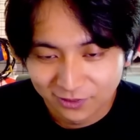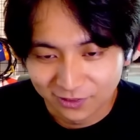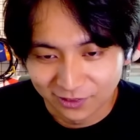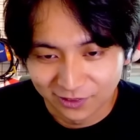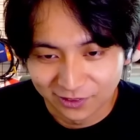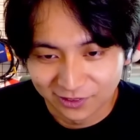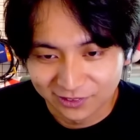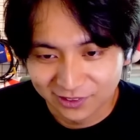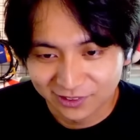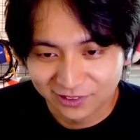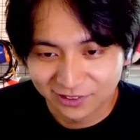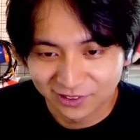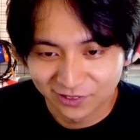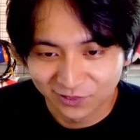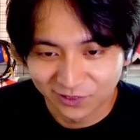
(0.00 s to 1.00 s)
あー、確
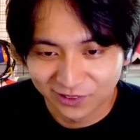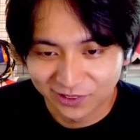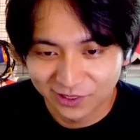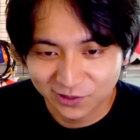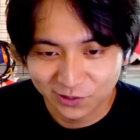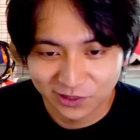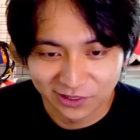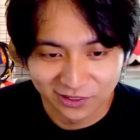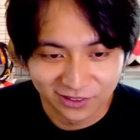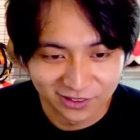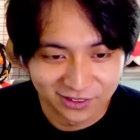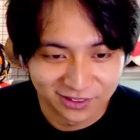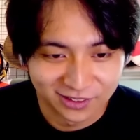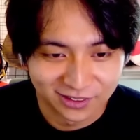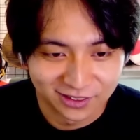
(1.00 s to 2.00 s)
かにこれナチョや
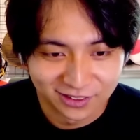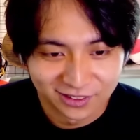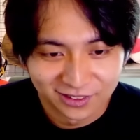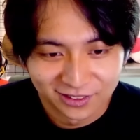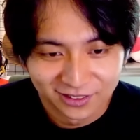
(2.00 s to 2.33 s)
な